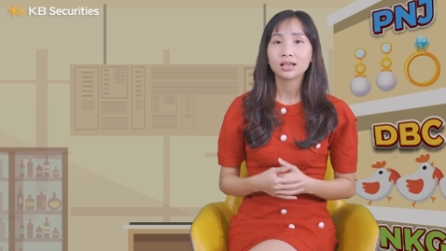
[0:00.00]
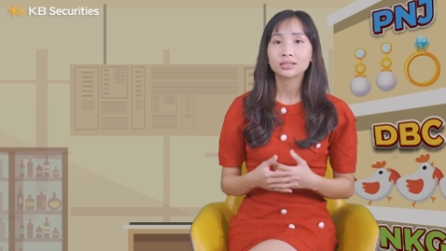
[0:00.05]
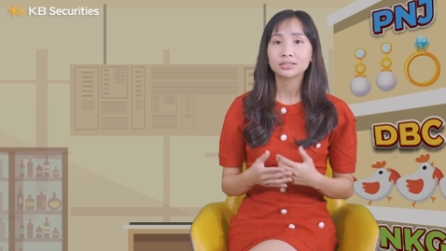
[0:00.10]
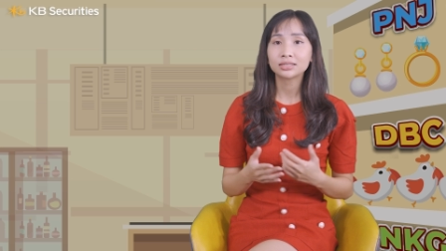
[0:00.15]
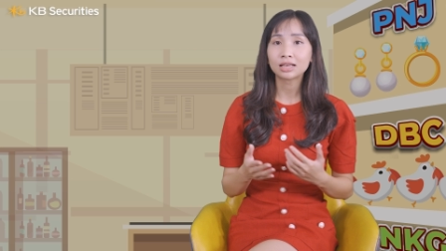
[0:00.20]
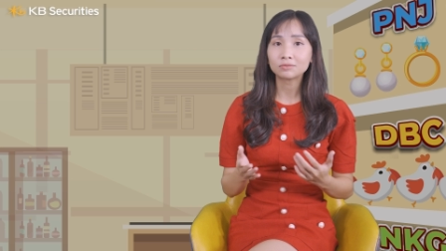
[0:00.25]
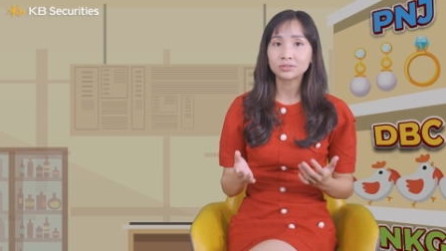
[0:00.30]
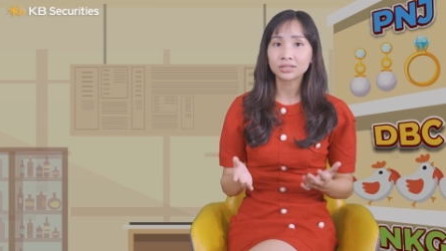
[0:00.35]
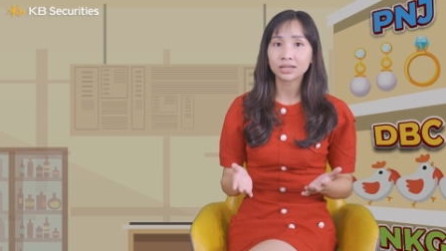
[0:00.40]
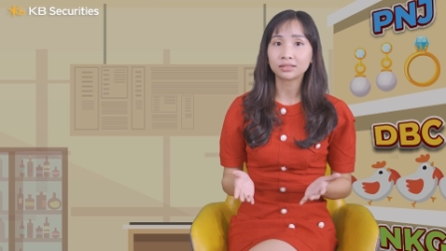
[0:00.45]

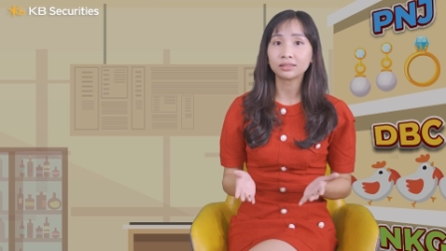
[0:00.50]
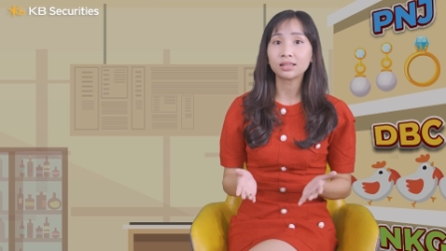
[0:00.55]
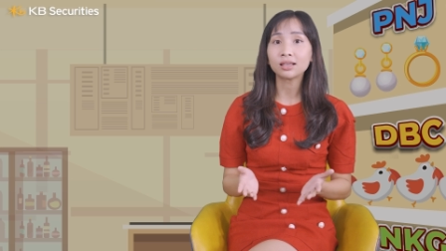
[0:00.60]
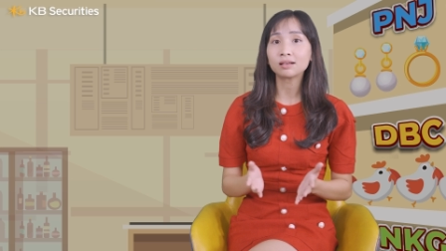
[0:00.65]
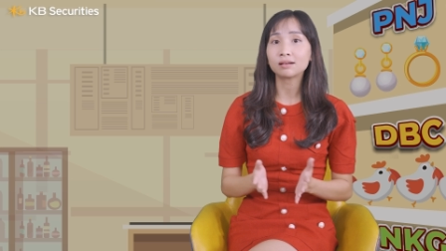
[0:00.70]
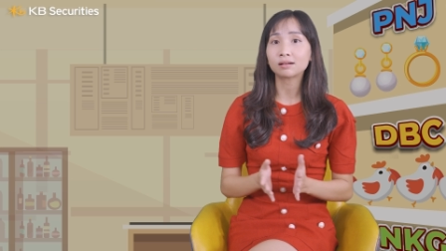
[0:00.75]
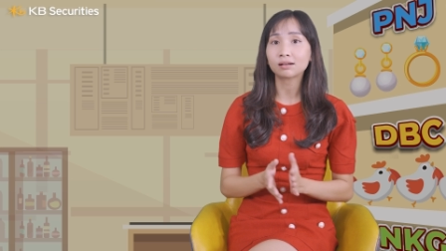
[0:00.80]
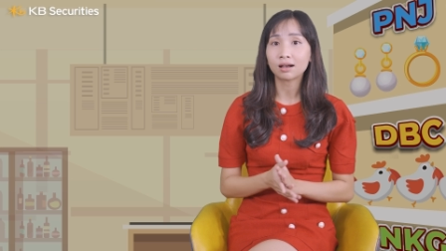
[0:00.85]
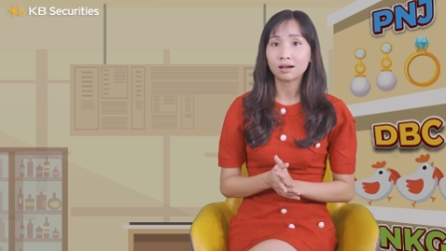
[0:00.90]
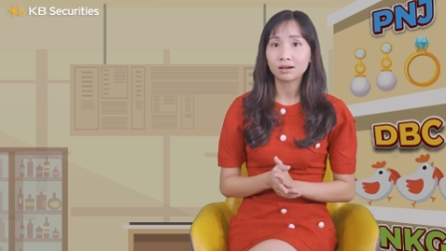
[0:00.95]
giao dịch
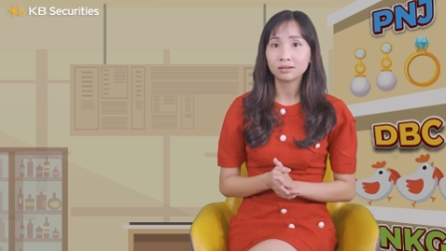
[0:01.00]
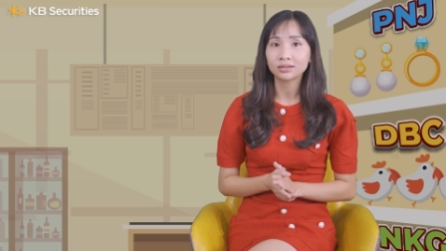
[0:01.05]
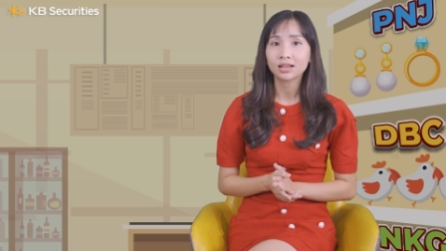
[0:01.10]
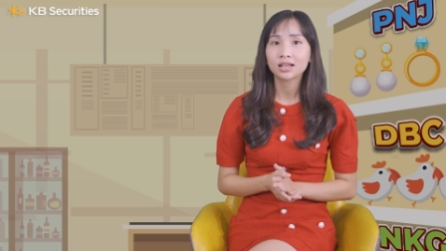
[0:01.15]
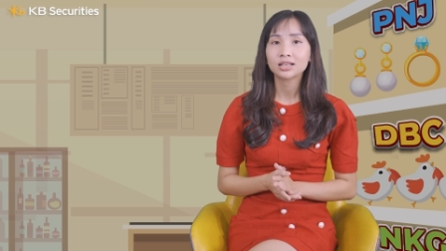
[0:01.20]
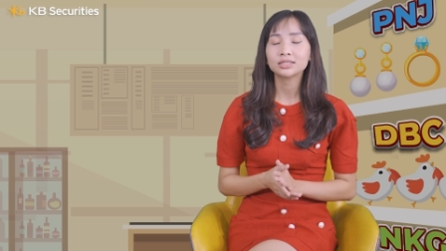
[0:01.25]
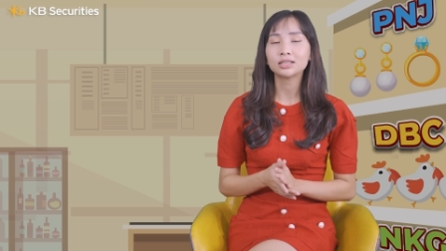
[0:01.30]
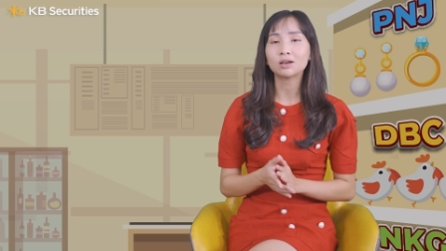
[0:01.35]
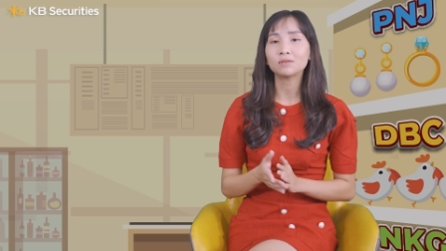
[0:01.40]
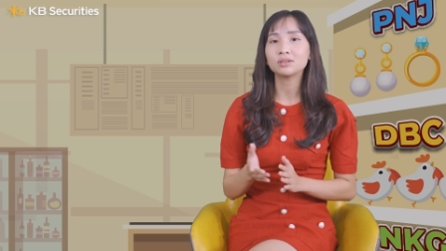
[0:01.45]
tích cực hơn
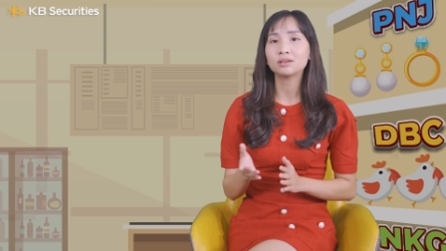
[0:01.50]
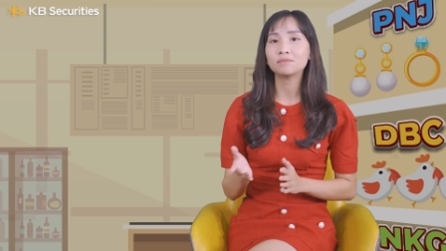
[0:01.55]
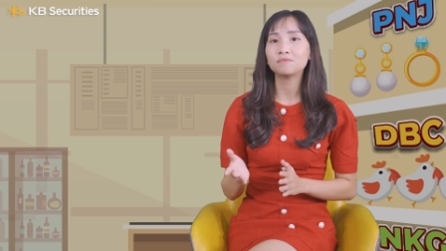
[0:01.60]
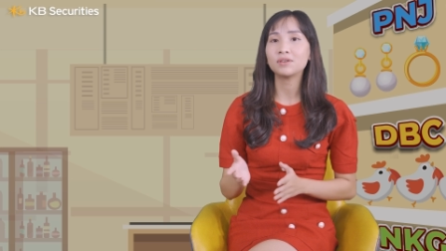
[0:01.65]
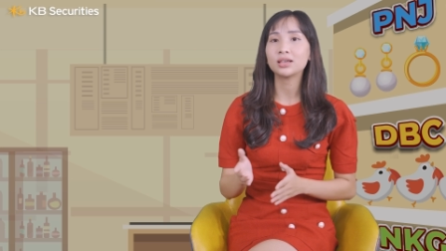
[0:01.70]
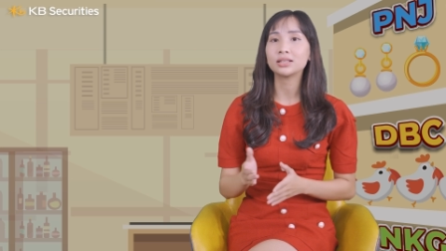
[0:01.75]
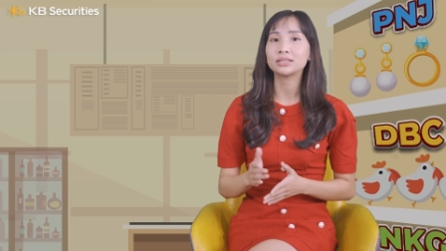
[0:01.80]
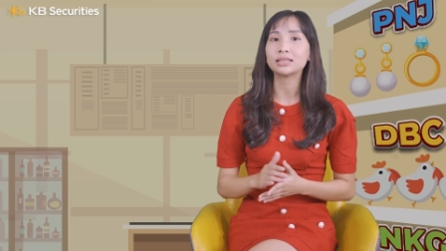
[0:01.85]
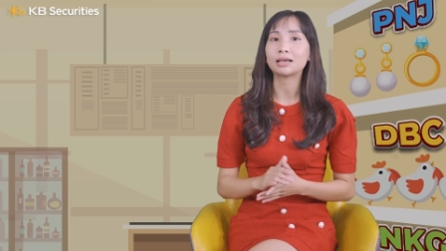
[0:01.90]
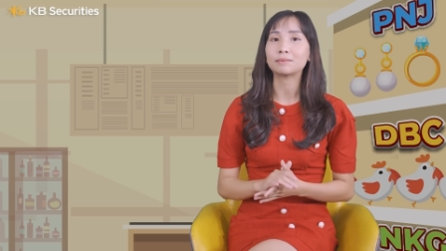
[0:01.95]
sau những
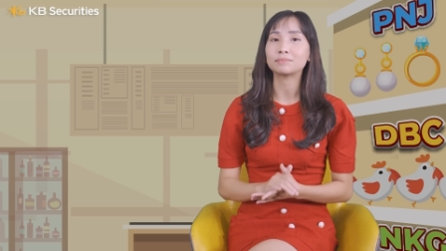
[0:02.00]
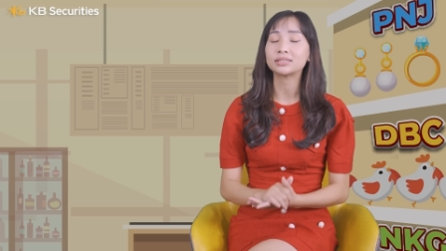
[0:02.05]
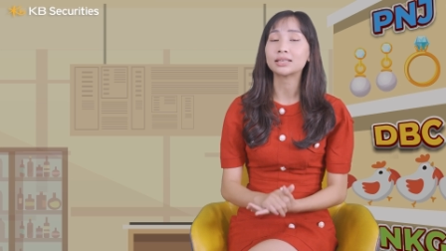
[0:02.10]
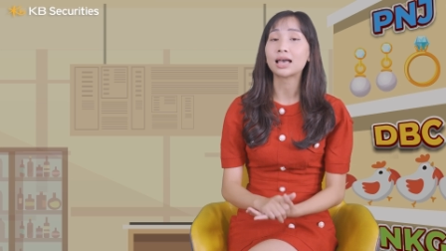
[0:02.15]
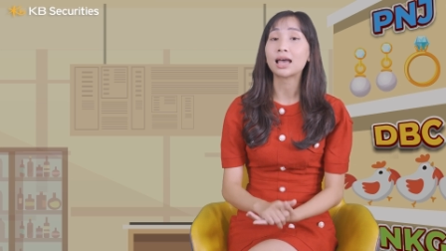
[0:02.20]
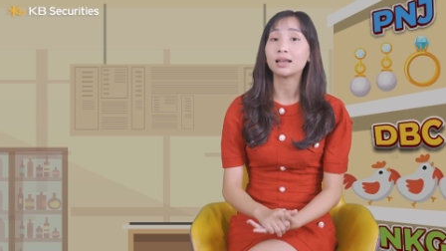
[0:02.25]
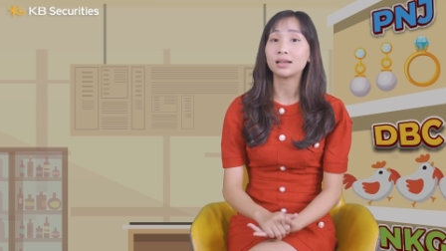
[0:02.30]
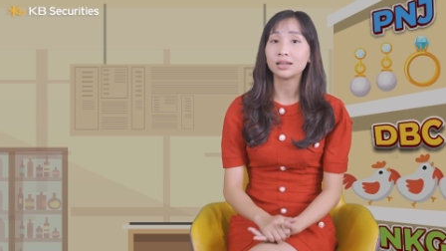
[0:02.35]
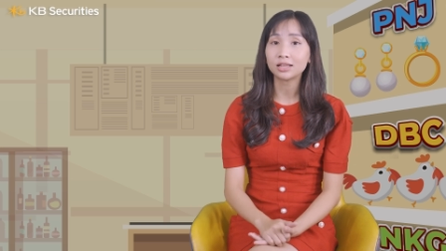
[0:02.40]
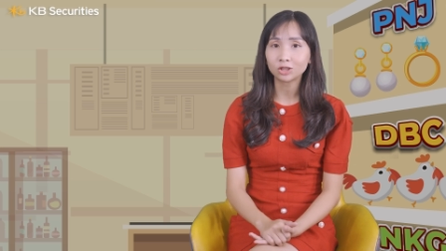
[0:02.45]
phiên giảm
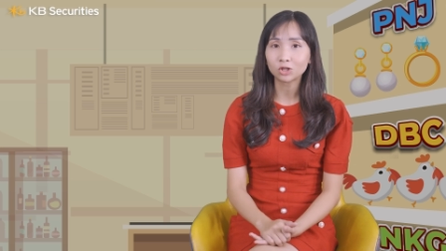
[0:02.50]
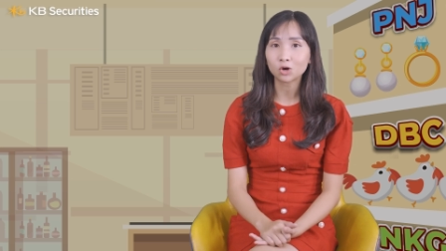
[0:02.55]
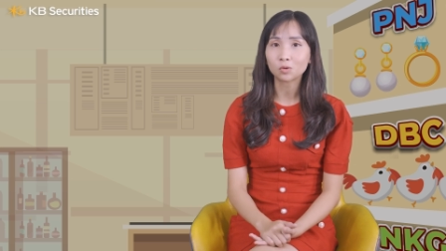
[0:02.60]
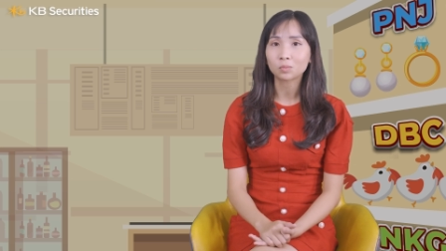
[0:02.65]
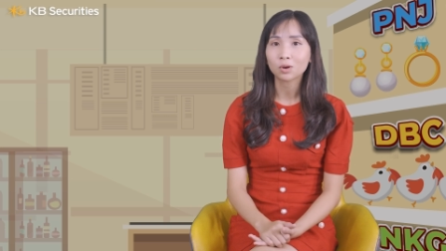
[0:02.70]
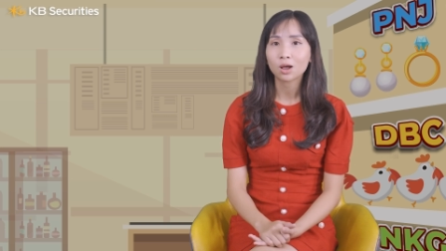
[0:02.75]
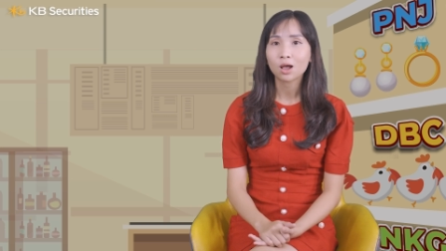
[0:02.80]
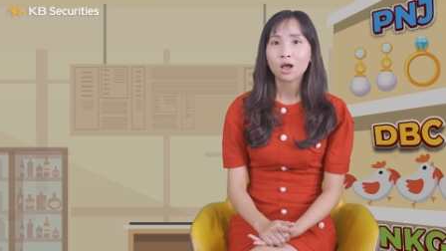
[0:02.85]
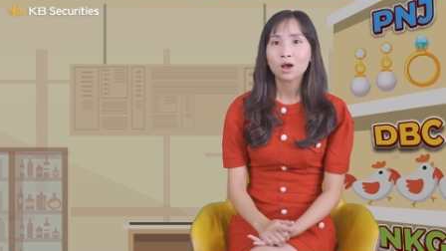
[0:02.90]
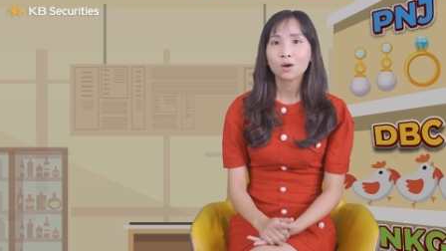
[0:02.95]
sàn liên
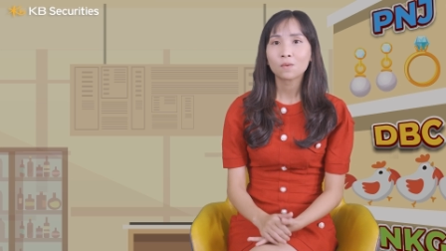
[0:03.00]
tục,